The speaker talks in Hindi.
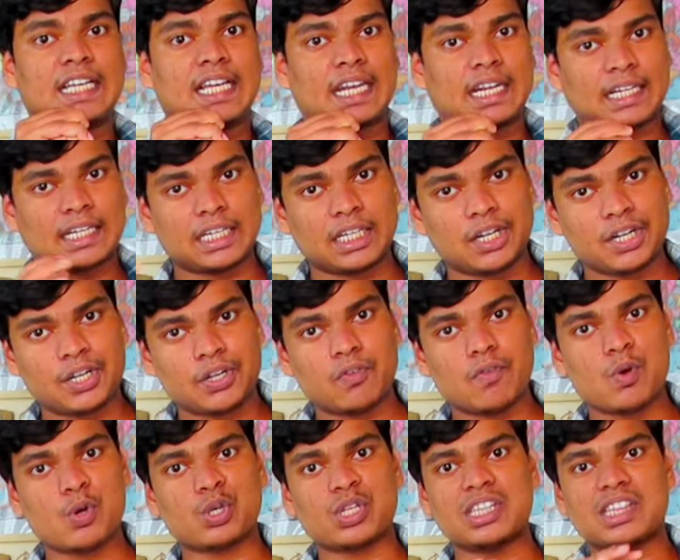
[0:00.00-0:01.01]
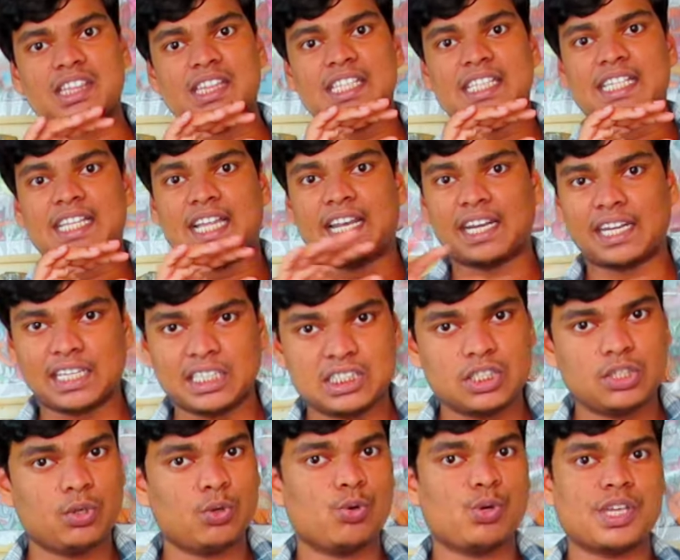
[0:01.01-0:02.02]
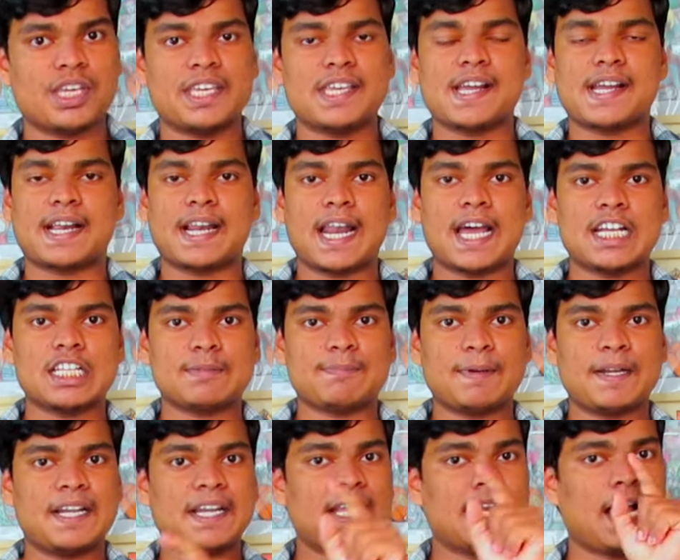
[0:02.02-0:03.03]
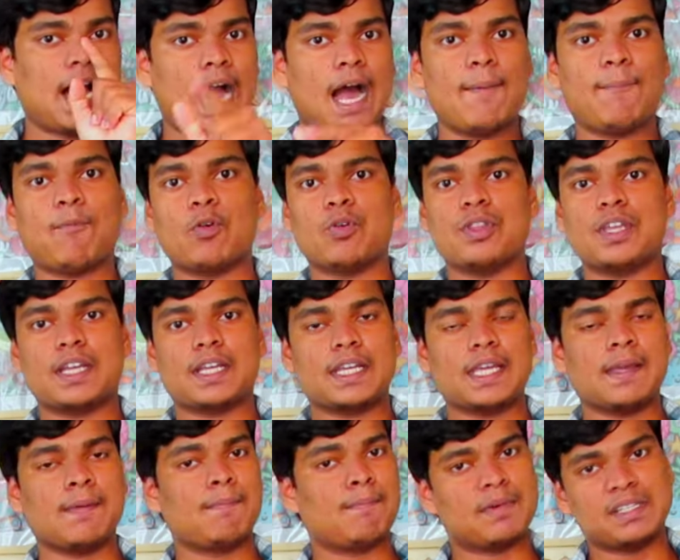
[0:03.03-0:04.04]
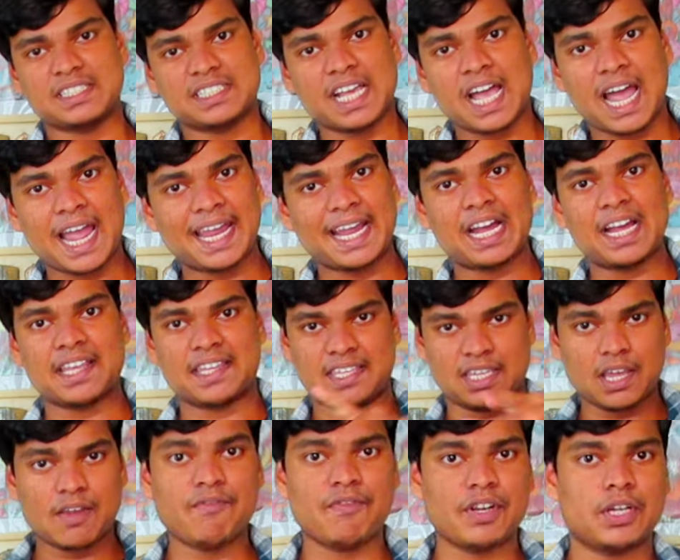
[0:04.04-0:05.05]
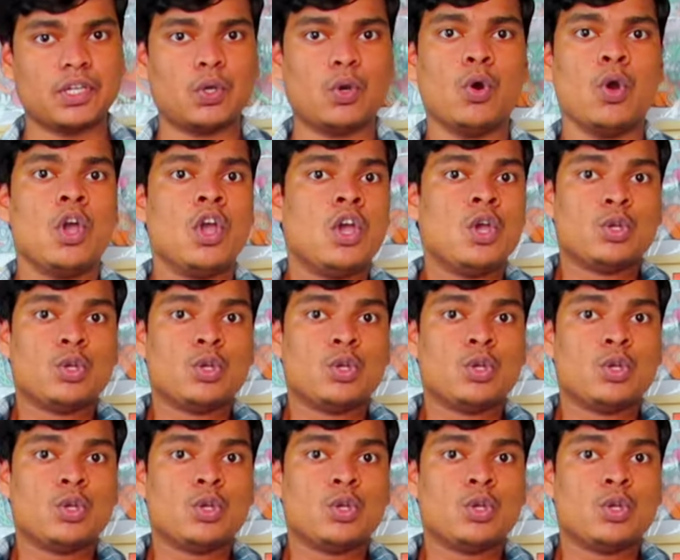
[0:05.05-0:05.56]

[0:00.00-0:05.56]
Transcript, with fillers: क्रिएटिव और कितनी क्रेजी होगी ये ग्लास पेंटिंग आपको देख के मज़ा आएगा ये वीडियो